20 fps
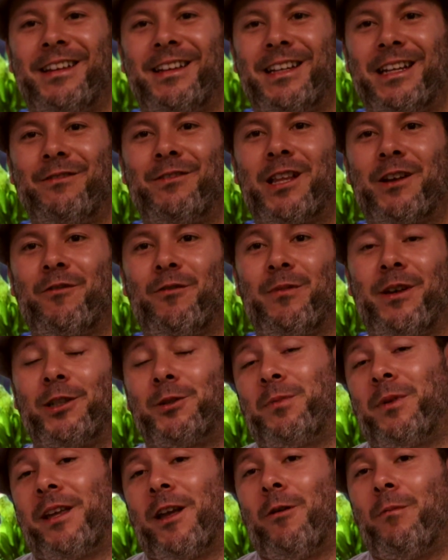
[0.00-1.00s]

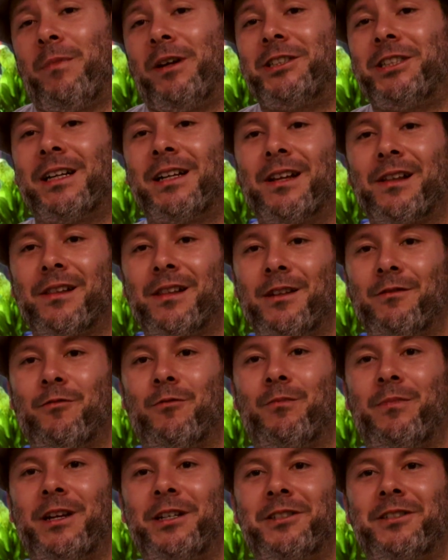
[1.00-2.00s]
Inevitavelmente, porque é um peixe
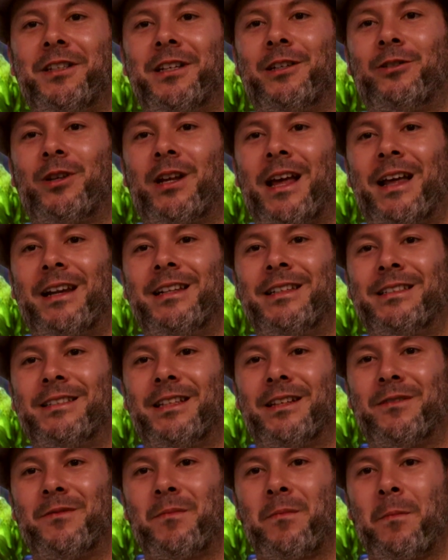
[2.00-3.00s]
agressivo, um peixe
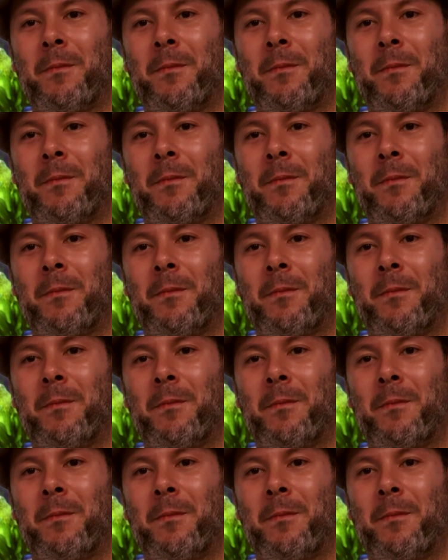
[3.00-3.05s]
territorialista,